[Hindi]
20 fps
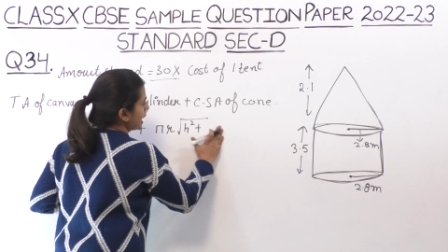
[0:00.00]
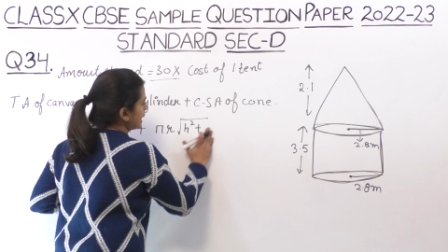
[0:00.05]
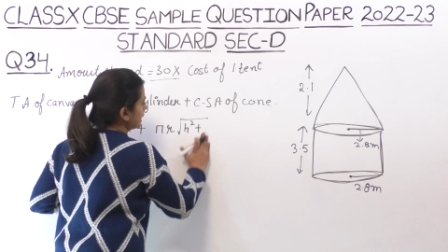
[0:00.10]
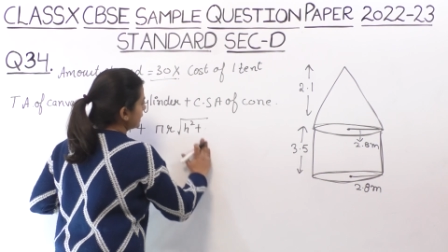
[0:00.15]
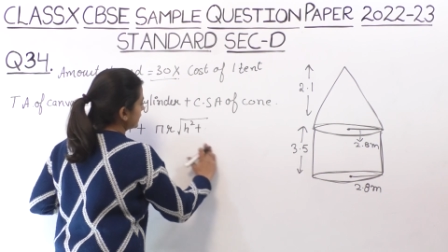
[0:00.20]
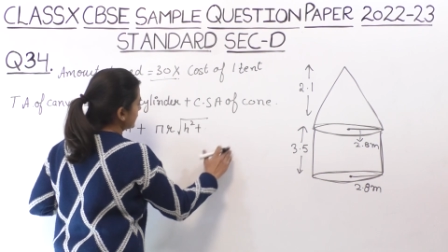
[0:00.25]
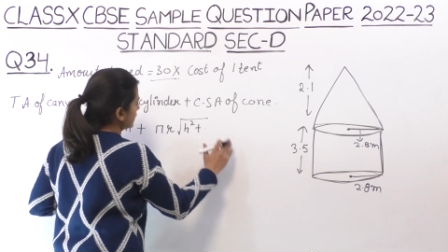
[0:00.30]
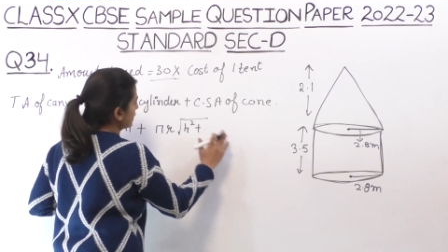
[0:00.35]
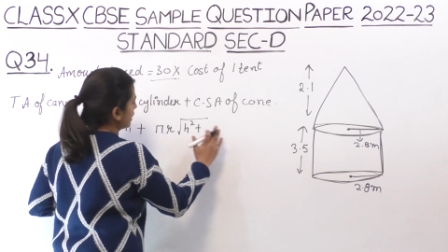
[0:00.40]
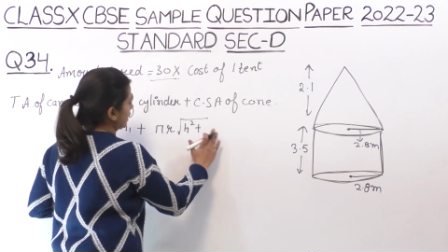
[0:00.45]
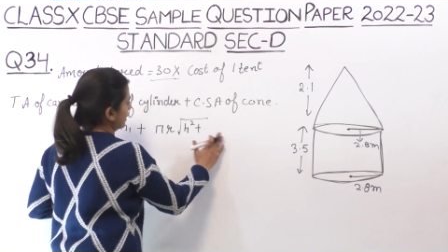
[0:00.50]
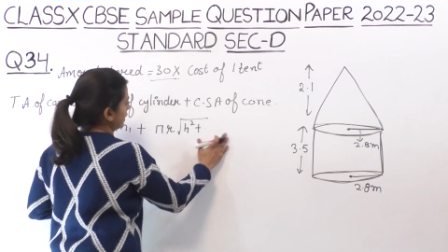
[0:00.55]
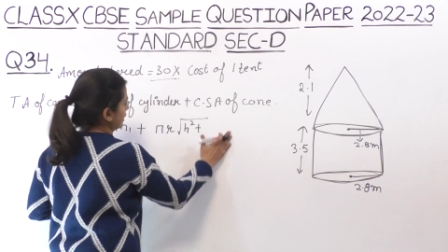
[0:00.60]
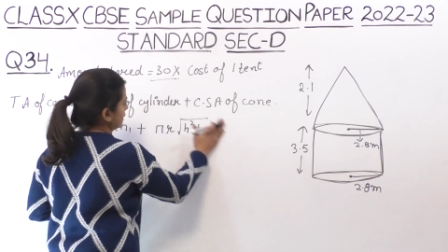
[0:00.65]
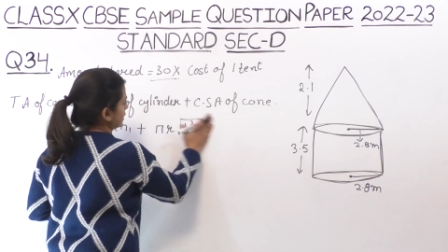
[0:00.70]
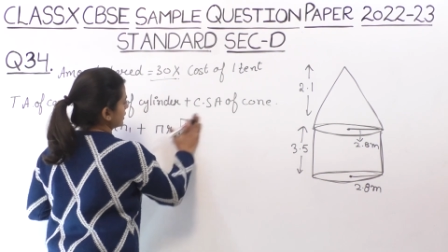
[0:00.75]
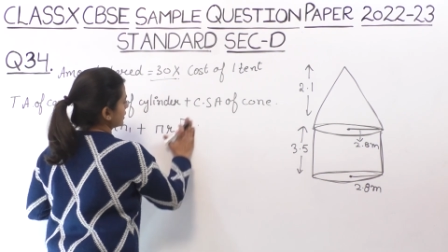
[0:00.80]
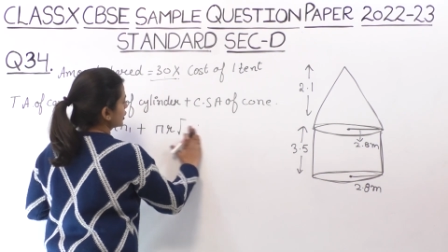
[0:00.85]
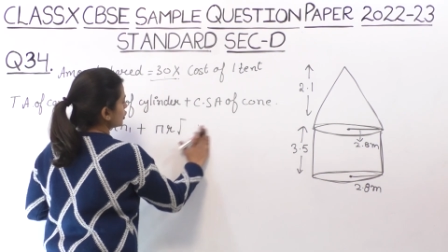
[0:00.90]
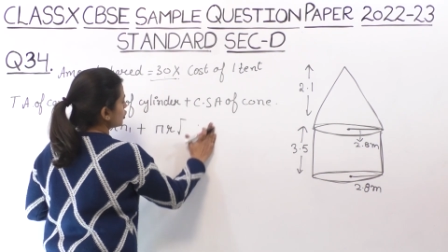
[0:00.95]
एल निकालना
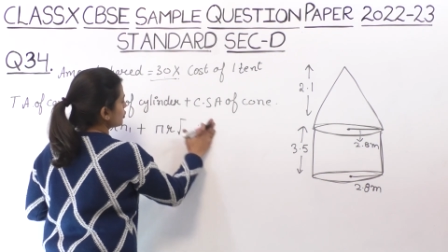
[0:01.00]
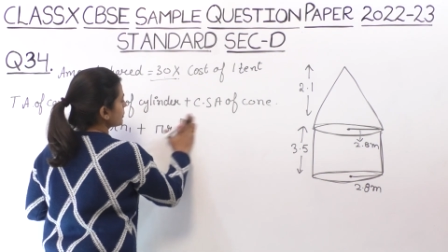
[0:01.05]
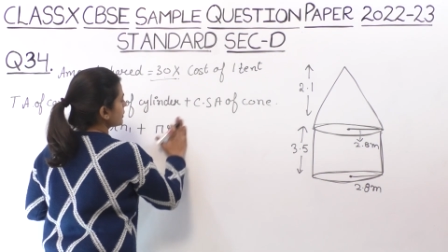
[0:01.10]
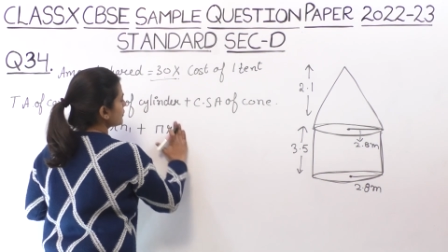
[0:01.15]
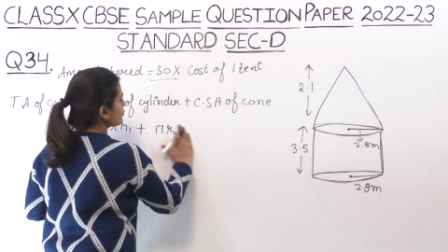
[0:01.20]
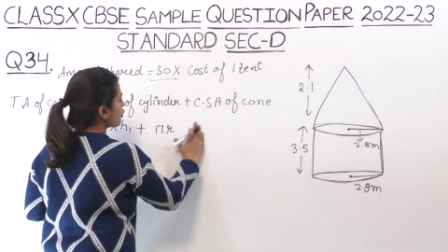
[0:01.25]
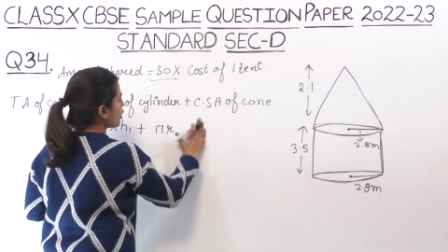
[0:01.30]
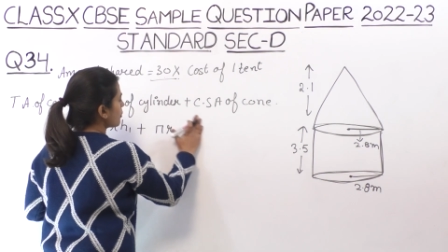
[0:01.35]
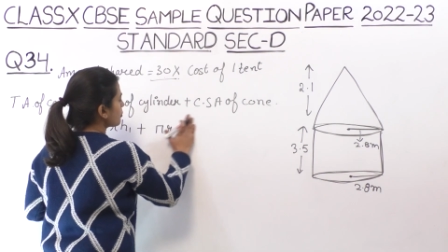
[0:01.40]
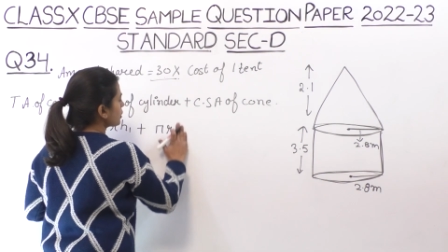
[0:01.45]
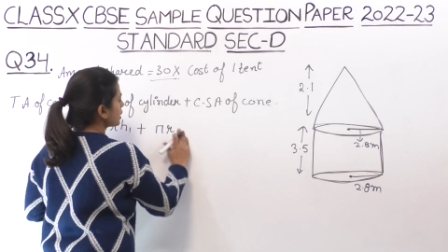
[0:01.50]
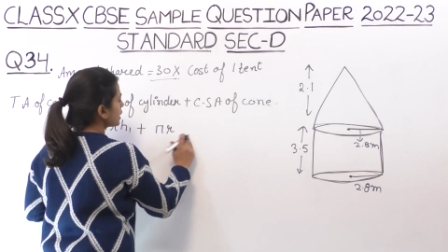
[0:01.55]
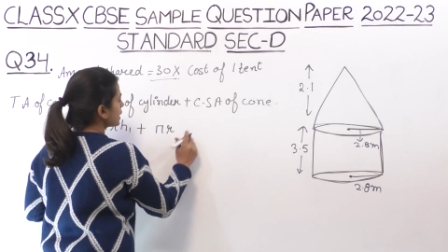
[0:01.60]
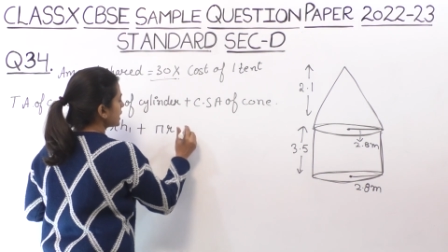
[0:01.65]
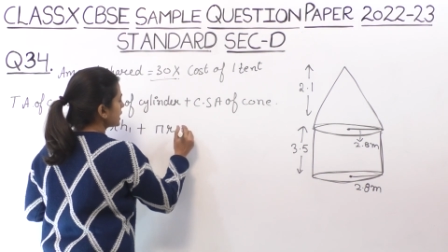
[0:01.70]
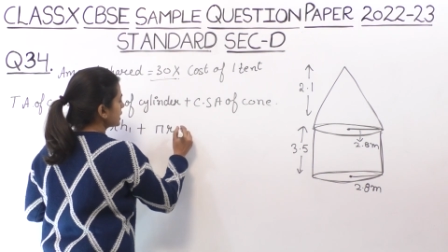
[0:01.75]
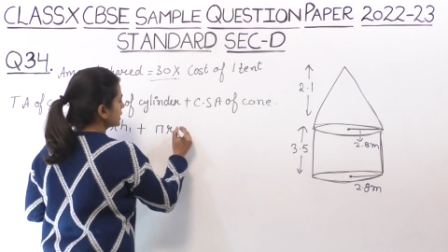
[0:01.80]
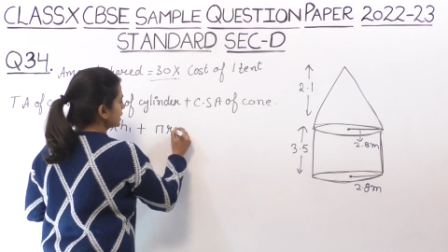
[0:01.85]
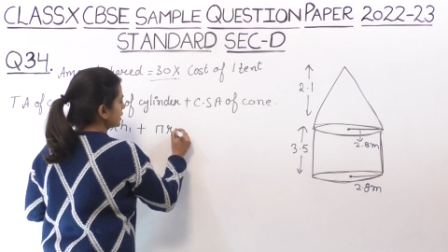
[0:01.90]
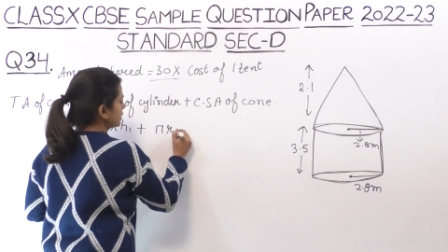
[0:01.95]
है देखो मैं फॉर्मूला
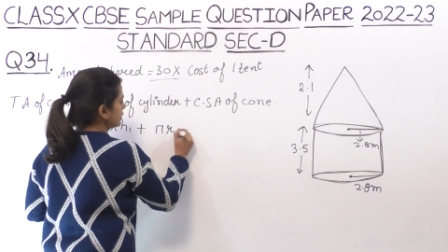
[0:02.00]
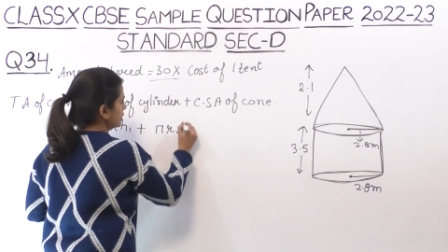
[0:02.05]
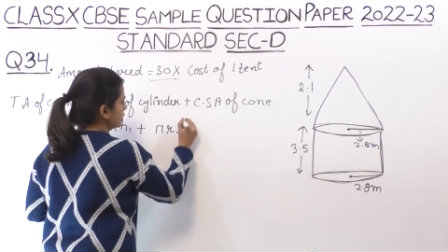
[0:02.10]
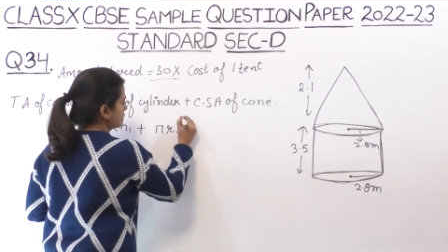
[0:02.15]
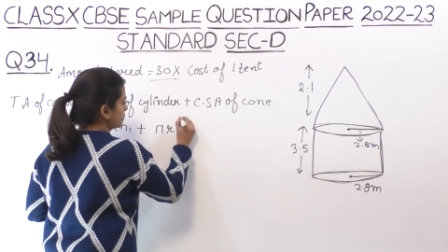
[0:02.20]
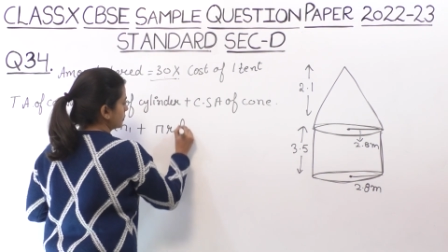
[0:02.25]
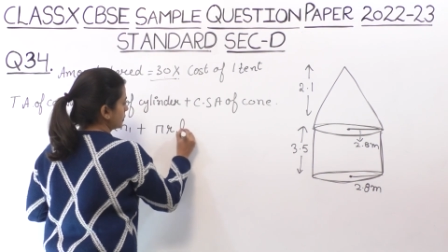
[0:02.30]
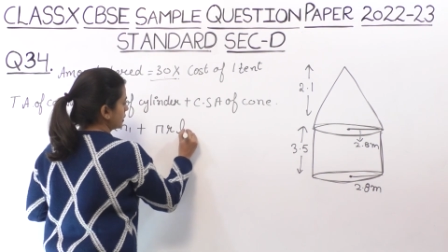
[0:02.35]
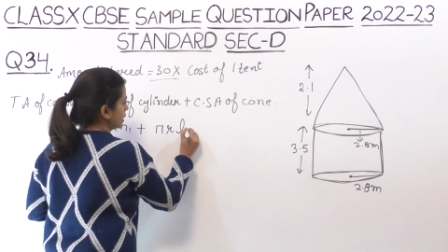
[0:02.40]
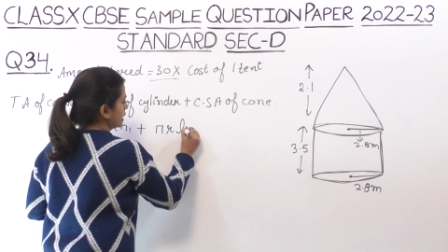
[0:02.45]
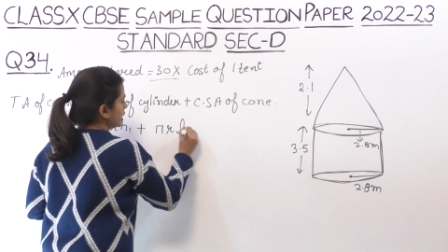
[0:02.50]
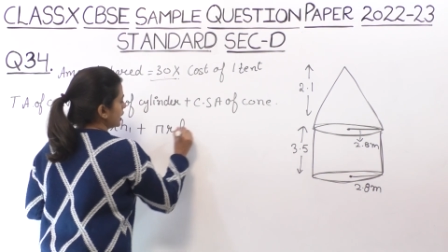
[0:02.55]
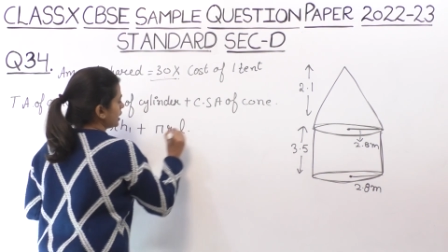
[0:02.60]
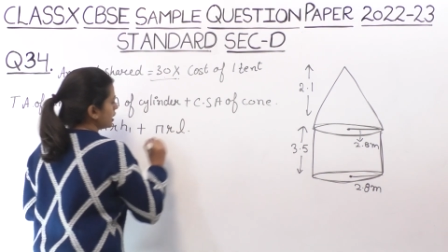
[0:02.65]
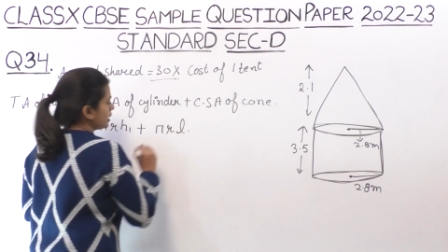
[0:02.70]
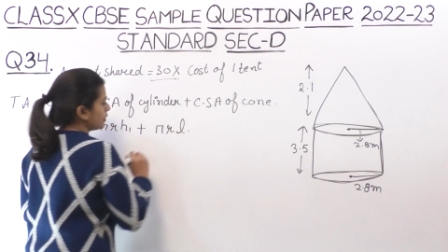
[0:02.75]
लिख देती हूँ